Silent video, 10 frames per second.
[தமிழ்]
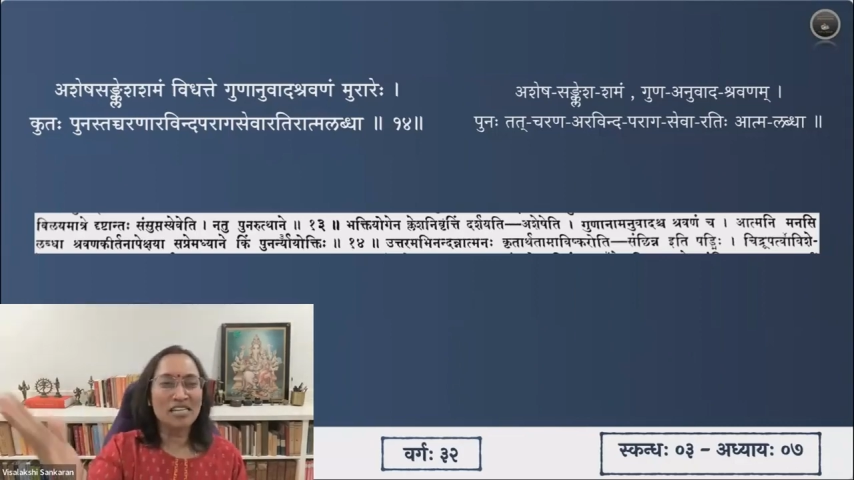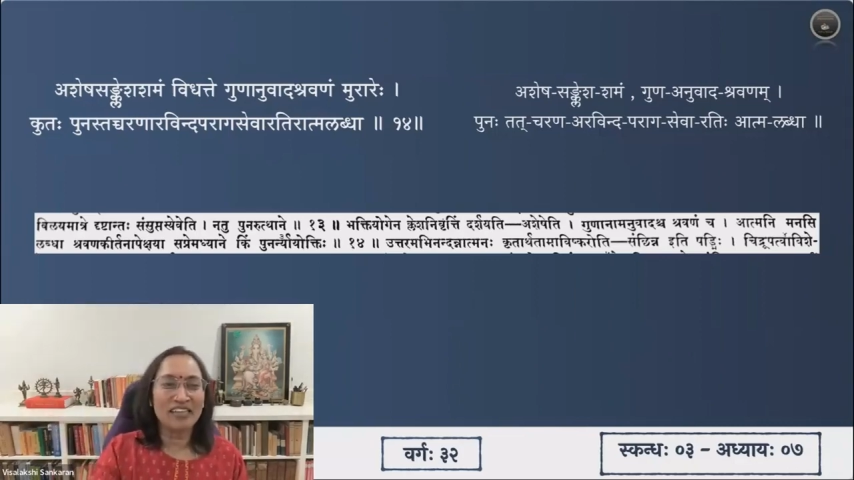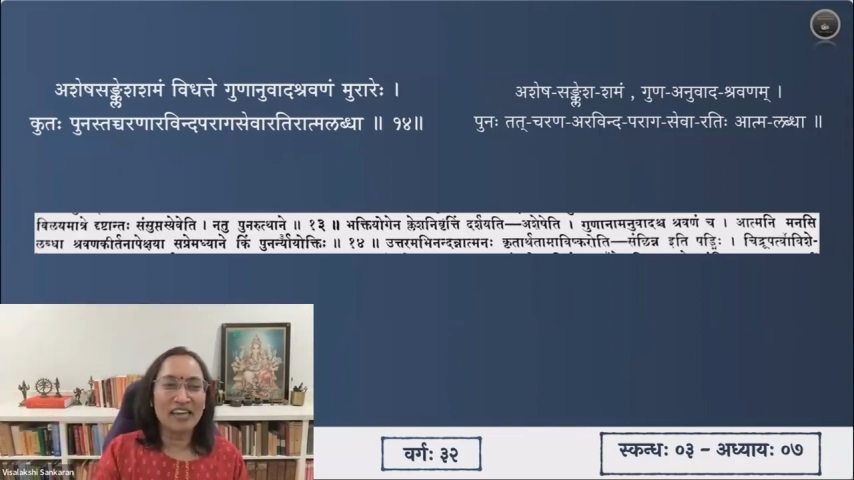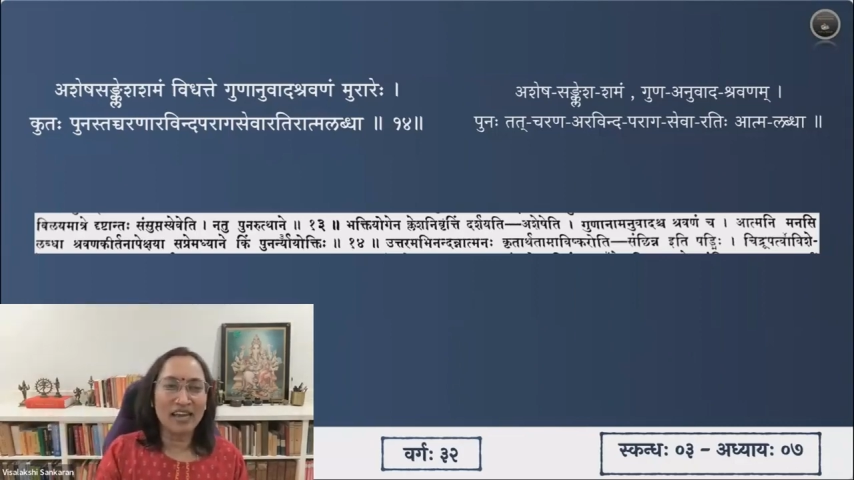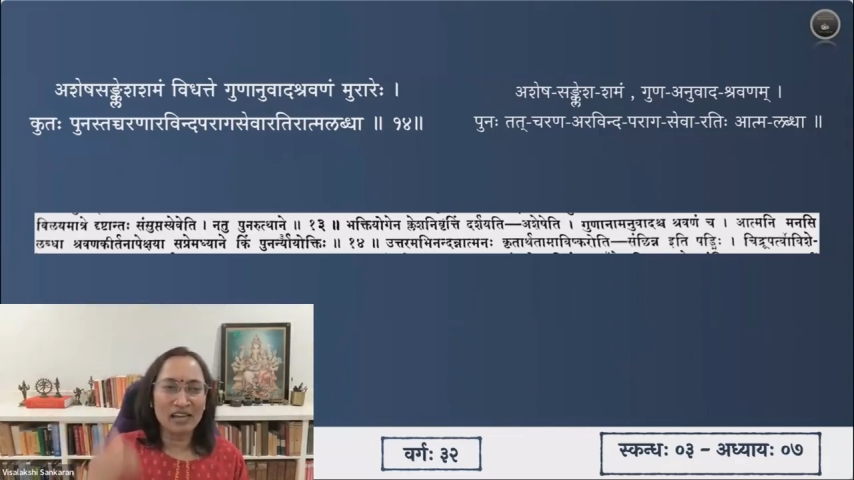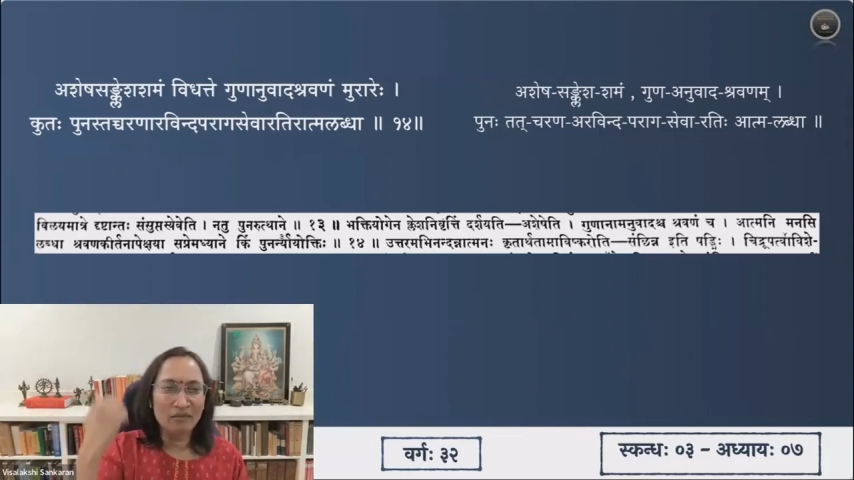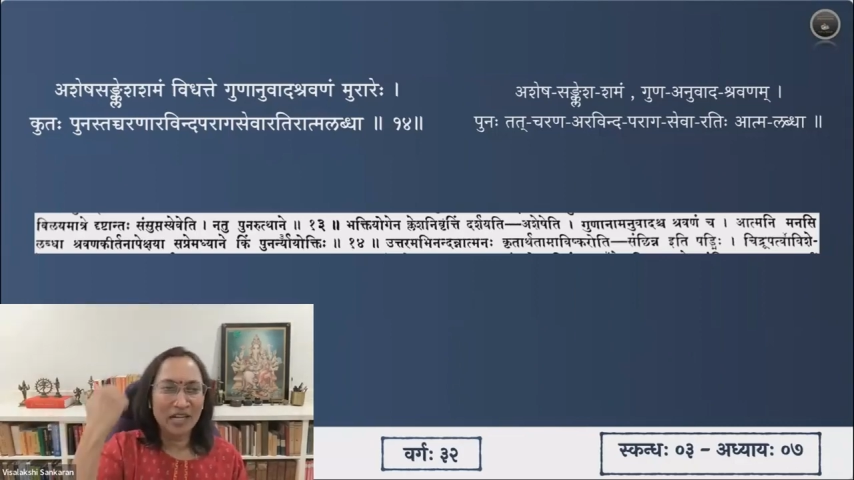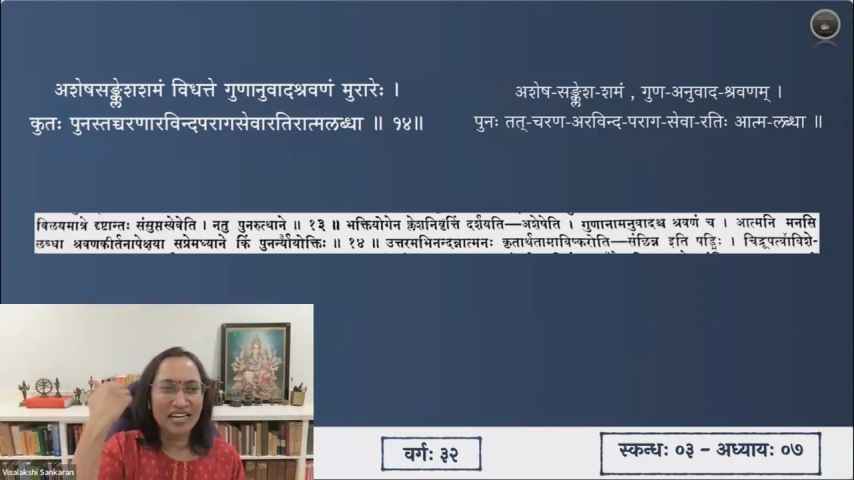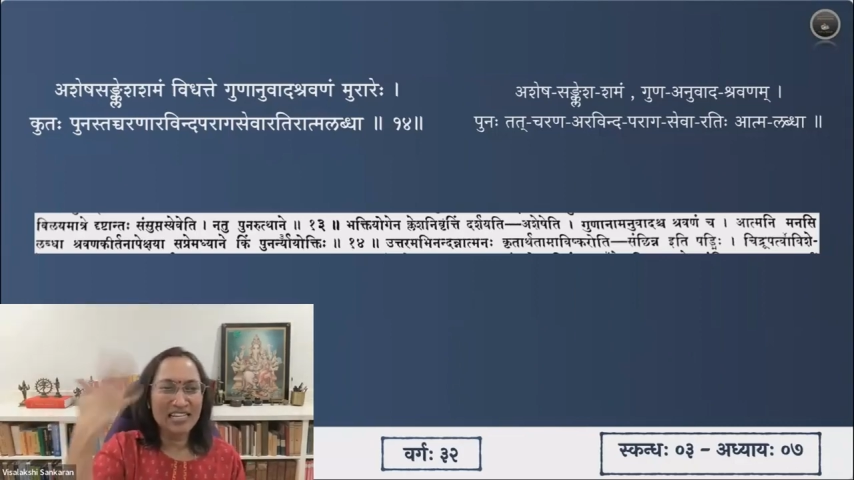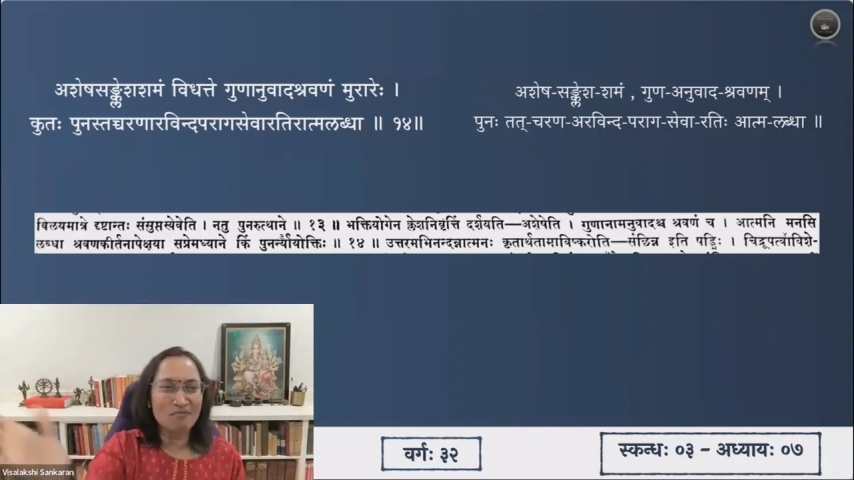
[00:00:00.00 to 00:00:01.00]
சக்திக்கு ஏத்த
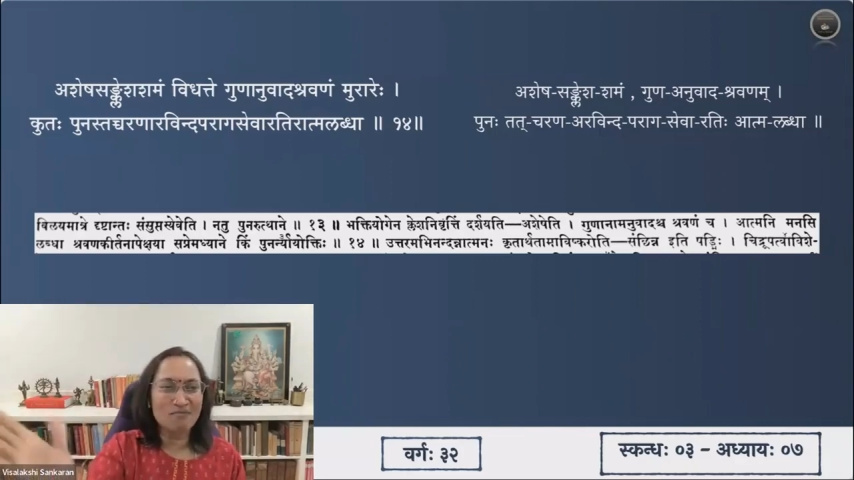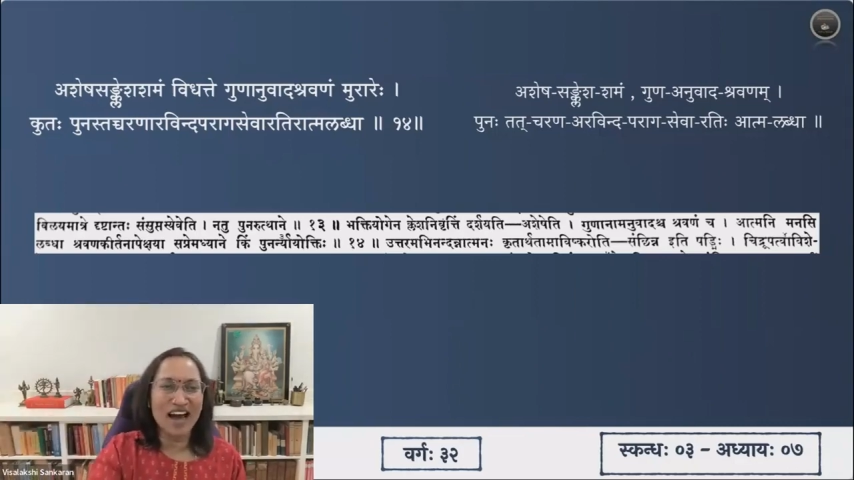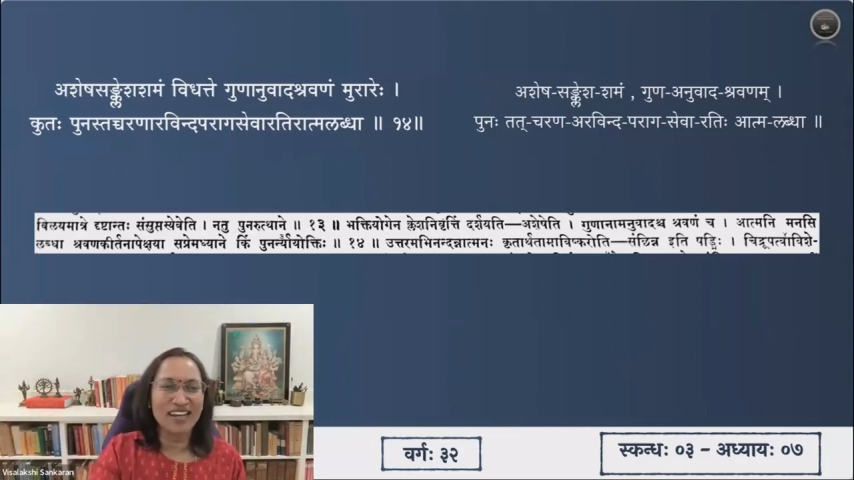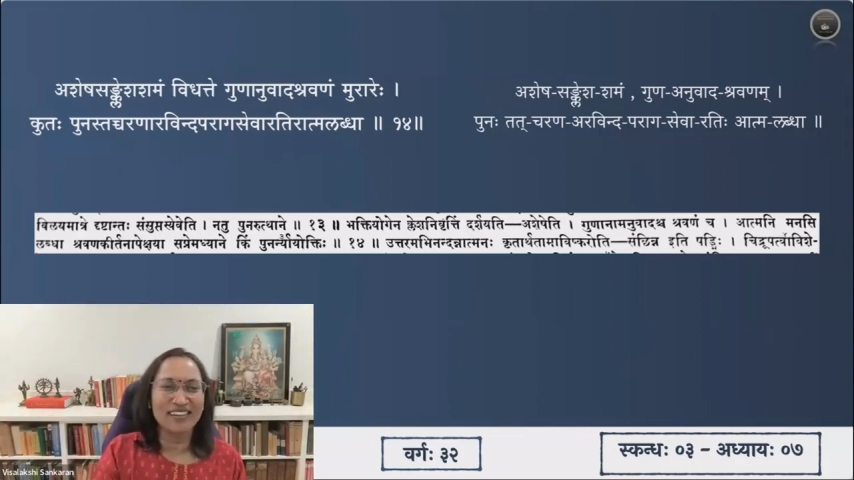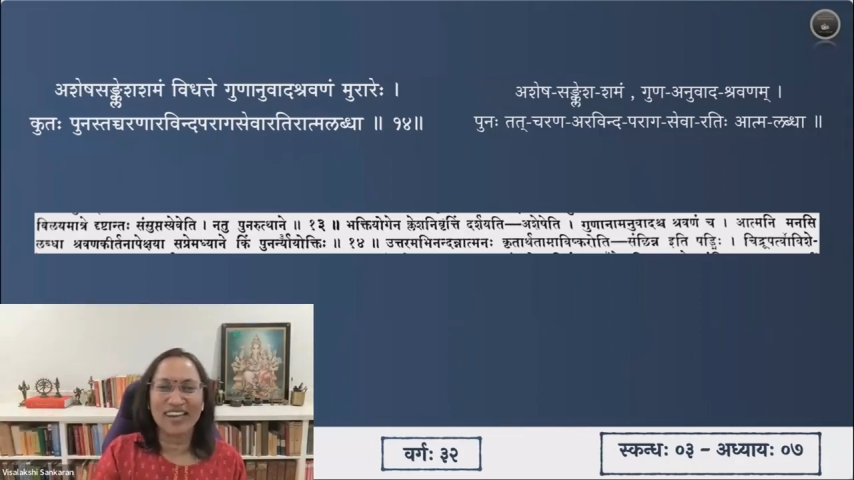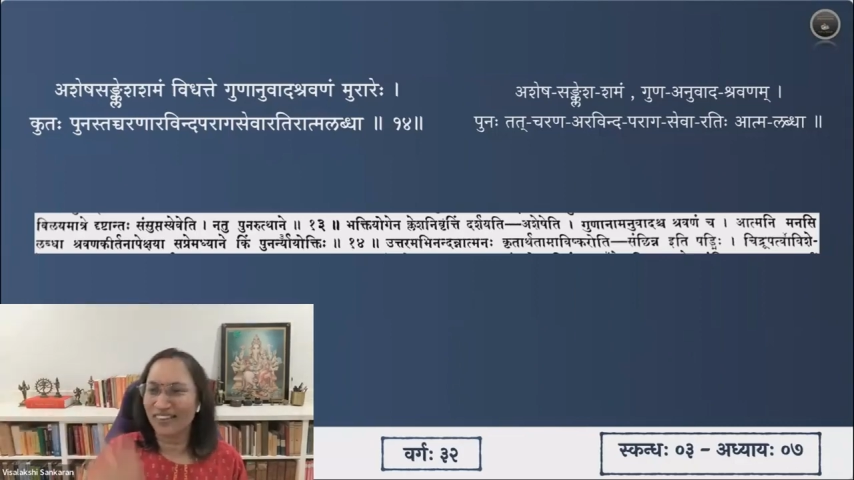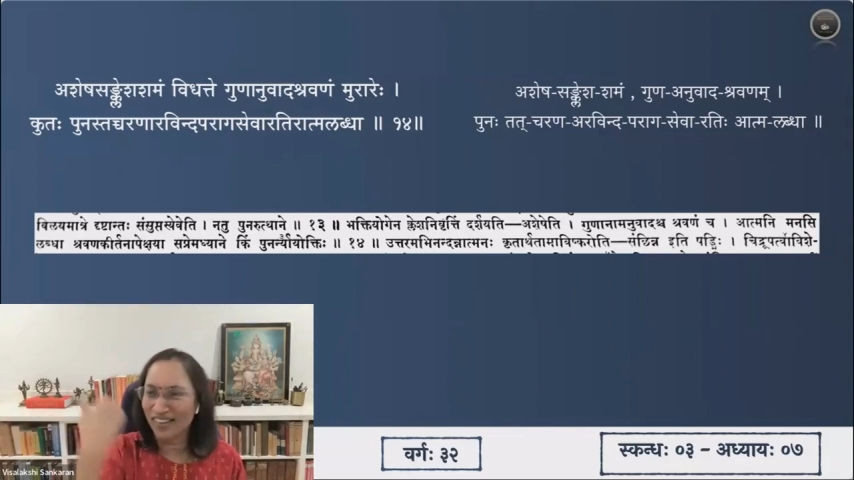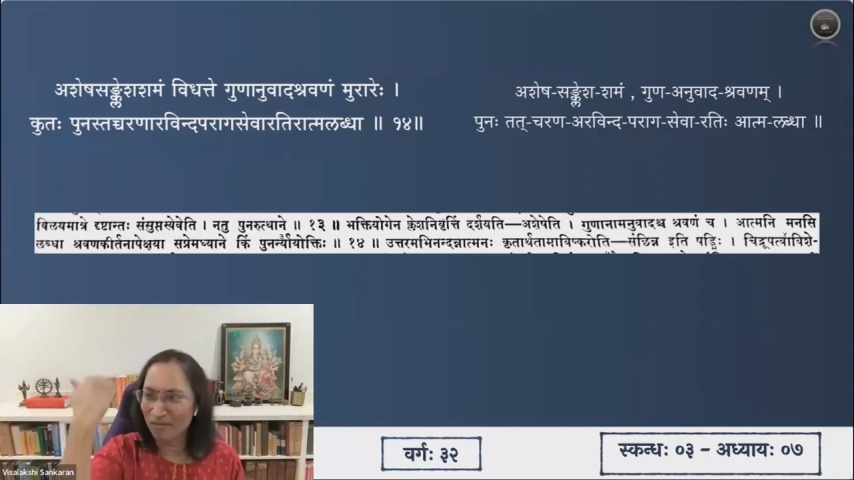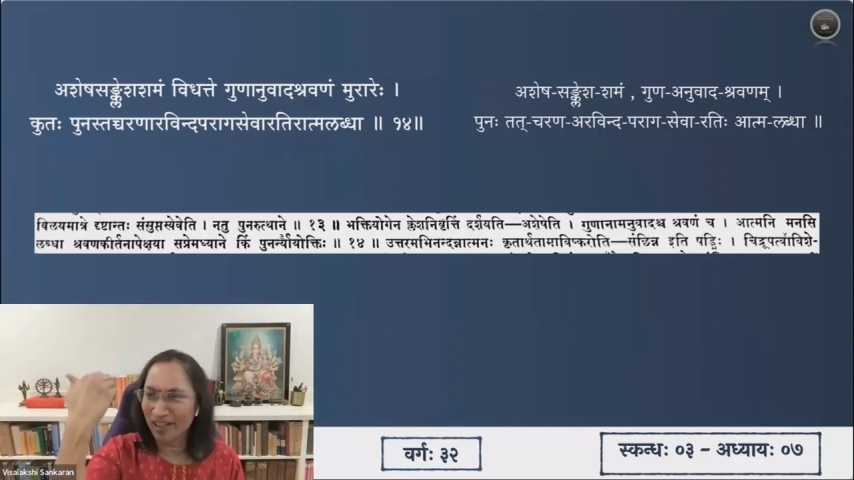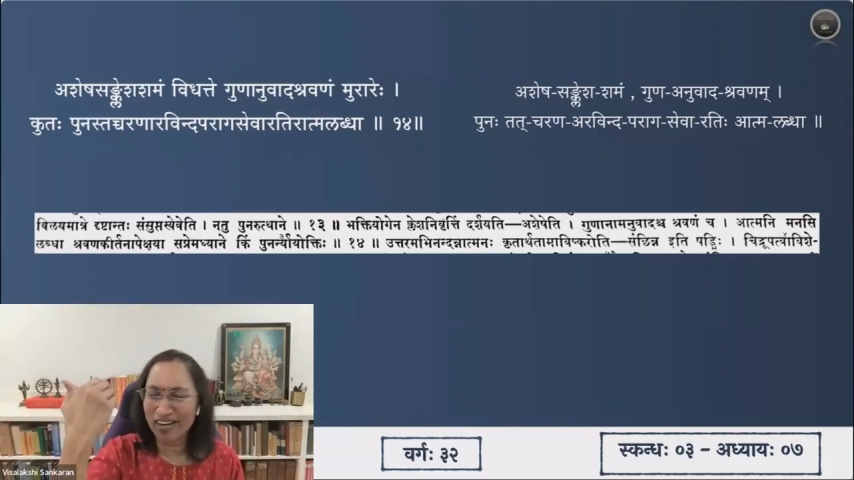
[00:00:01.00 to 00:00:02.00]
மாதிரி சம்ஸ்காரத்துக்கு
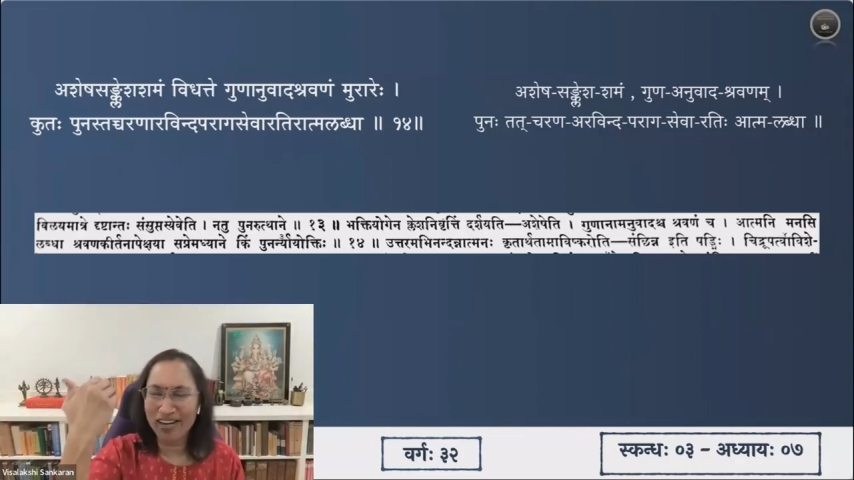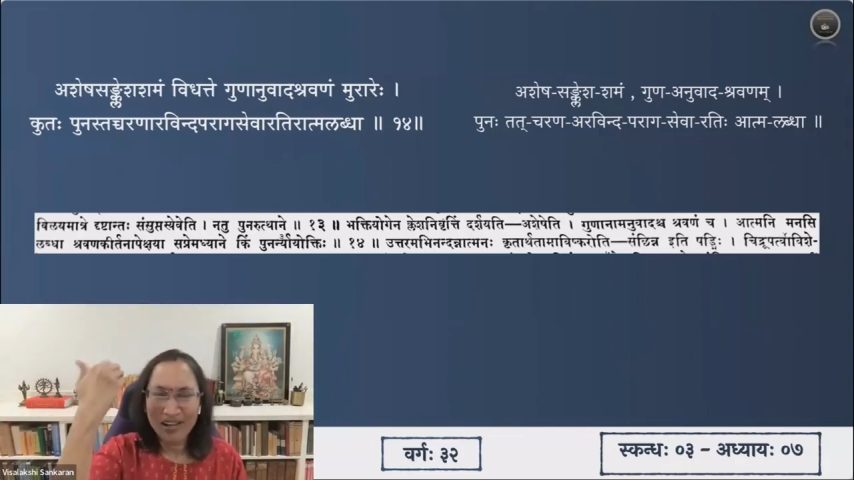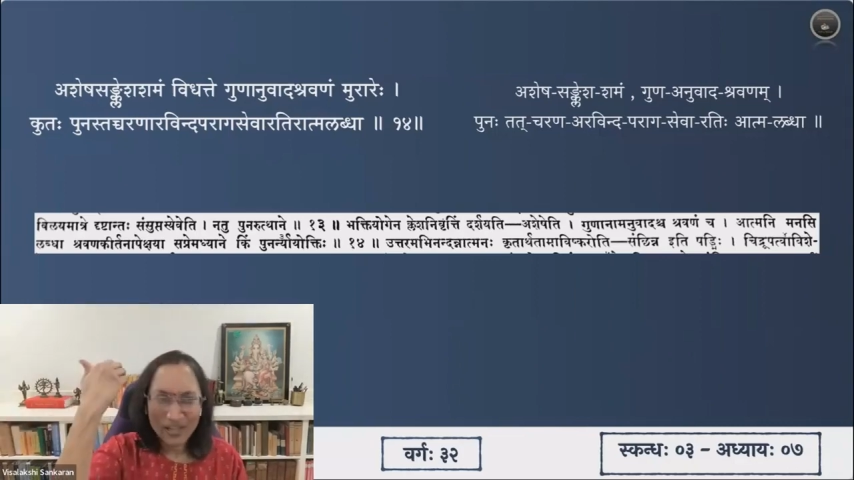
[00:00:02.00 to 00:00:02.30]
ஏத்த மாதிரி